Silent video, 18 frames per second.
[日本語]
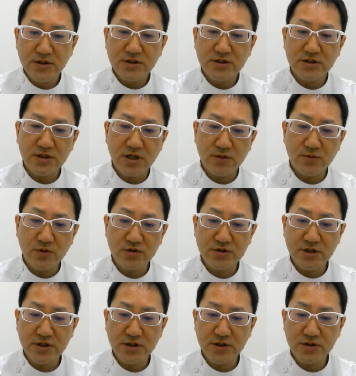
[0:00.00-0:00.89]
しかも、
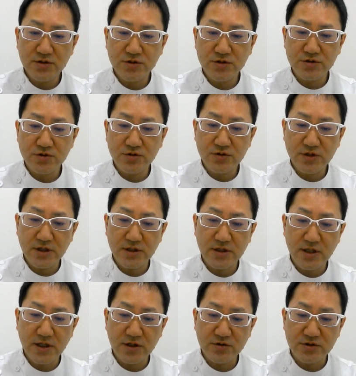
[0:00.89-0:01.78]
脊髄症で
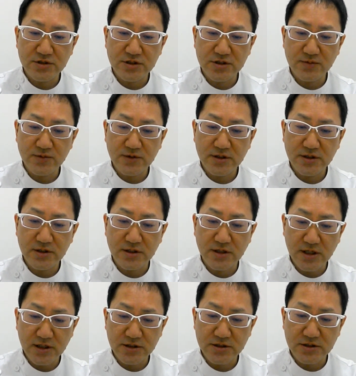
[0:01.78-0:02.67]
手のしび、
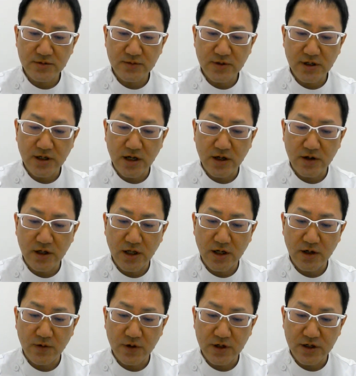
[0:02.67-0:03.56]
手にしびれが現
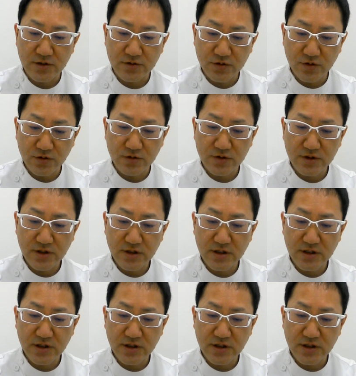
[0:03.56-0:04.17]
れると、